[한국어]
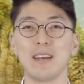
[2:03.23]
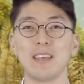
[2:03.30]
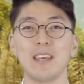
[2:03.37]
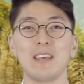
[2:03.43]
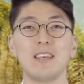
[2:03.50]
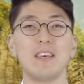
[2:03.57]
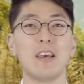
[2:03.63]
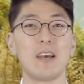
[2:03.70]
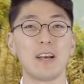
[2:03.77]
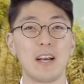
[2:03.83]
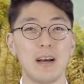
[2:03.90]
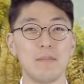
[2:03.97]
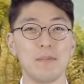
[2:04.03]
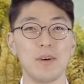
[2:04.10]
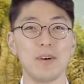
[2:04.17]
함께
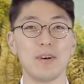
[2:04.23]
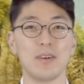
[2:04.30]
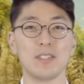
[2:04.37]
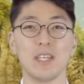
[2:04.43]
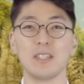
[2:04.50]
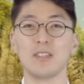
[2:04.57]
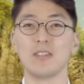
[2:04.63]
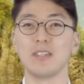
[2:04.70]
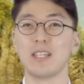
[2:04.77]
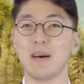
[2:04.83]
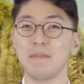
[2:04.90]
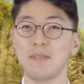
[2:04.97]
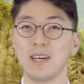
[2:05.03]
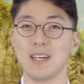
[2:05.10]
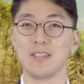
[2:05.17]
기획하며 재정을
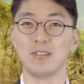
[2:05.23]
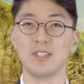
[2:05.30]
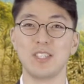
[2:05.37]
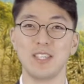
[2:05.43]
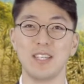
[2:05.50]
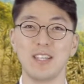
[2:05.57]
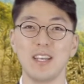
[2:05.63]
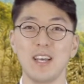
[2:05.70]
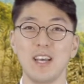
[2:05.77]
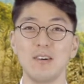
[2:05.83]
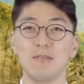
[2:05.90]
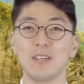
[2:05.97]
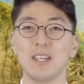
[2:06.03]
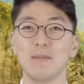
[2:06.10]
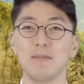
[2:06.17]
담당해 주신
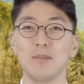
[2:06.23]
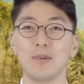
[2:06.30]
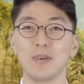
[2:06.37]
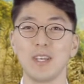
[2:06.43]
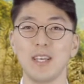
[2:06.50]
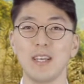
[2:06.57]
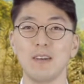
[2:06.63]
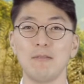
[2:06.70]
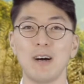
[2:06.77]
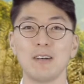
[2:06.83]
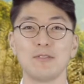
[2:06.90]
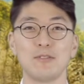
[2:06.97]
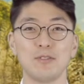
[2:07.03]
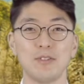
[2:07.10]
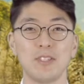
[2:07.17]
우리 김동일,
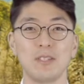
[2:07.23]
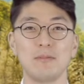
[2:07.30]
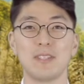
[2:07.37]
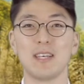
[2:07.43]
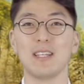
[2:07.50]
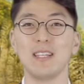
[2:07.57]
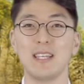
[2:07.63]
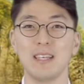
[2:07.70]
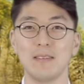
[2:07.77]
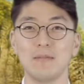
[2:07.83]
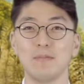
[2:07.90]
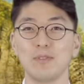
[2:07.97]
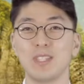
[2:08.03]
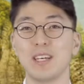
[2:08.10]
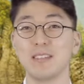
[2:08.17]
황수원 집사님,
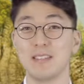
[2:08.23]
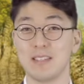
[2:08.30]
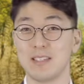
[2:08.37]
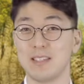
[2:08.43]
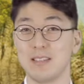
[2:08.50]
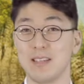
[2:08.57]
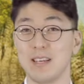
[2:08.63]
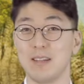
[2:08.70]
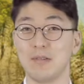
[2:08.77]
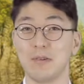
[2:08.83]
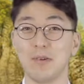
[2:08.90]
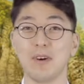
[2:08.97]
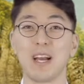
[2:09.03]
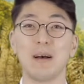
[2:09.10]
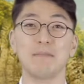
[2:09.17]
부장
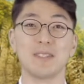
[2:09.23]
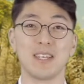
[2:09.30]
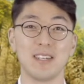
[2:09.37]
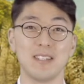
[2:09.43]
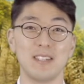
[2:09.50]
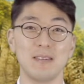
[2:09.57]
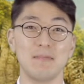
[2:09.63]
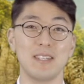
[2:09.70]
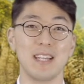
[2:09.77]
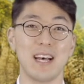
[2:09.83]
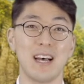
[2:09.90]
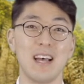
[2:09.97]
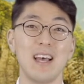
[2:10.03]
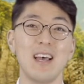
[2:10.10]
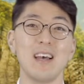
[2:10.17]
집사님께도 감사를 드립니다.